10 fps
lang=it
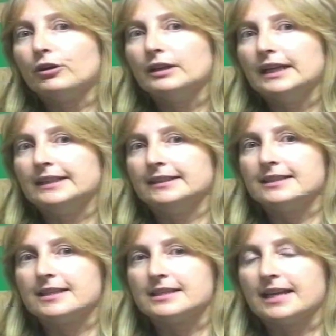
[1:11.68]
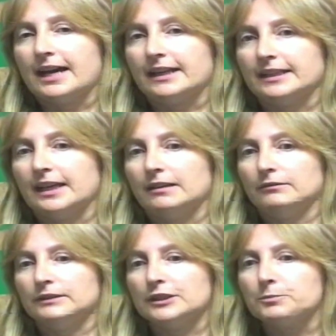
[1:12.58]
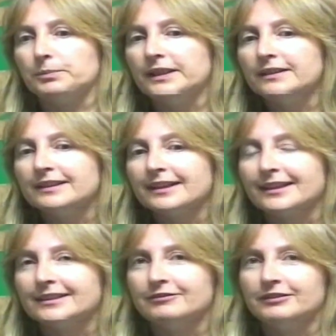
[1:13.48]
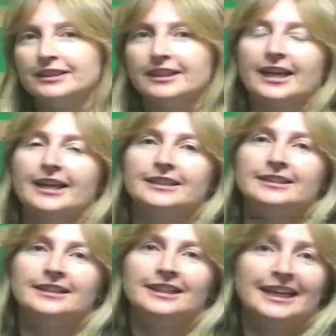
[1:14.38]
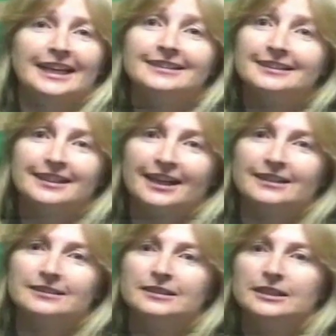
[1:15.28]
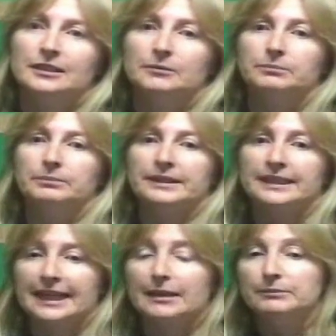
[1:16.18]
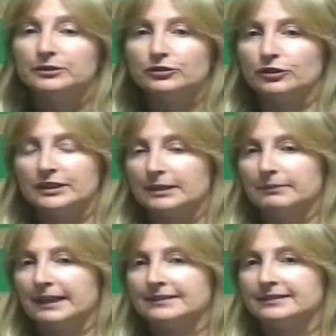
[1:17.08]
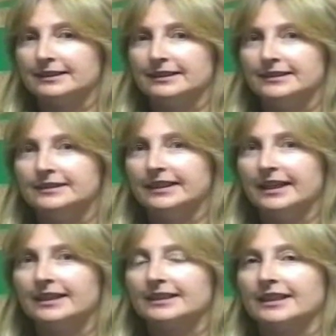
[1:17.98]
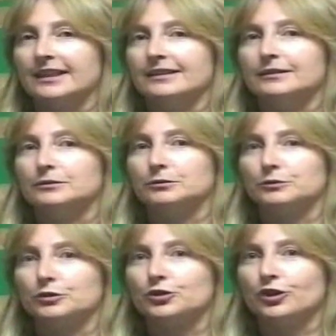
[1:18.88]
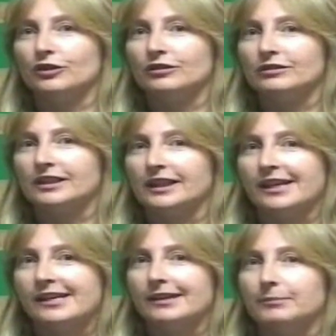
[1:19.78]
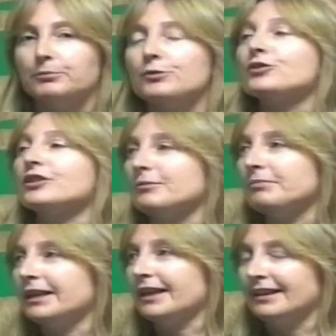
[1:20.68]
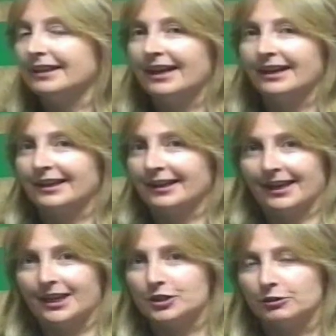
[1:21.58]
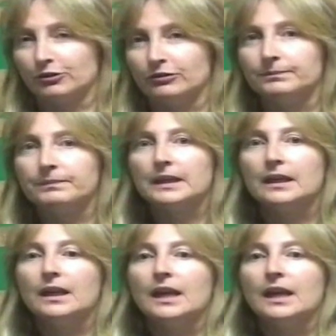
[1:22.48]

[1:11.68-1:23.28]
Però è necessaria una spinta che definirei etica, perché bisogna battere l'idea che tutto ciò che è possibile è anche lecito.